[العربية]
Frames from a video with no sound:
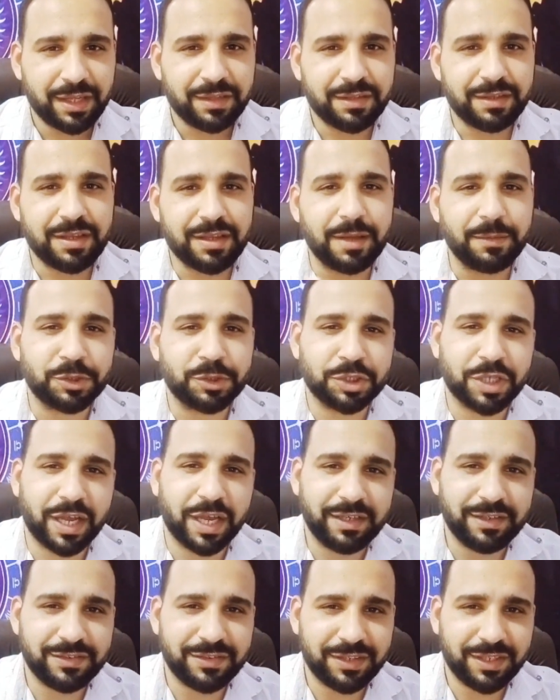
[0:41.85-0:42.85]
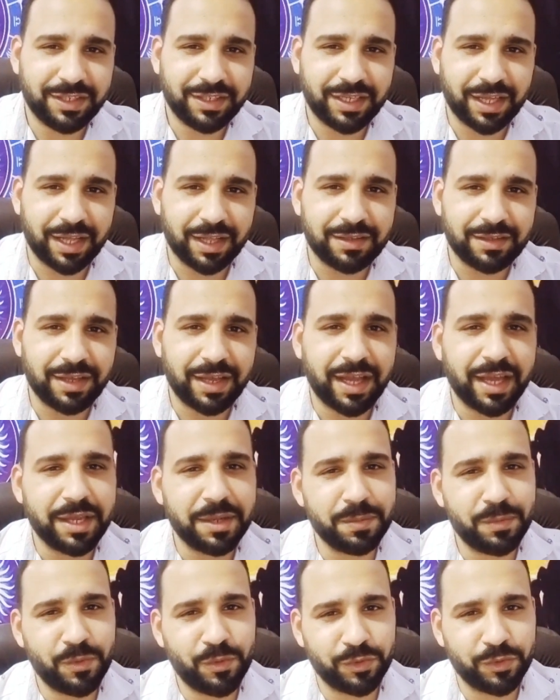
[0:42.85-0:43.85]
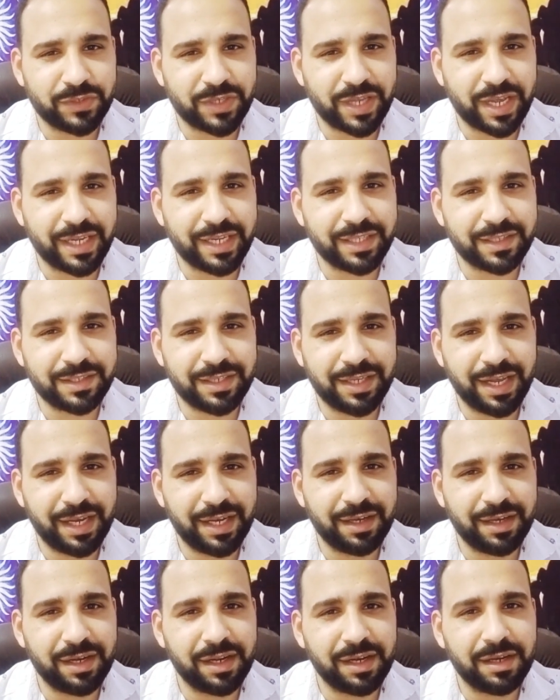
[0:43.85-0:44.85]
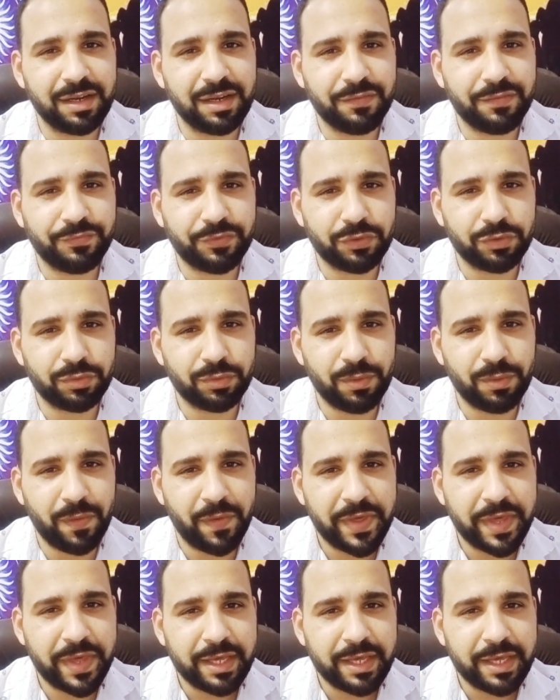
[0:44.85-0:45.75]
ده مش عايز يرجع ده هيموت هيتجنن نفسه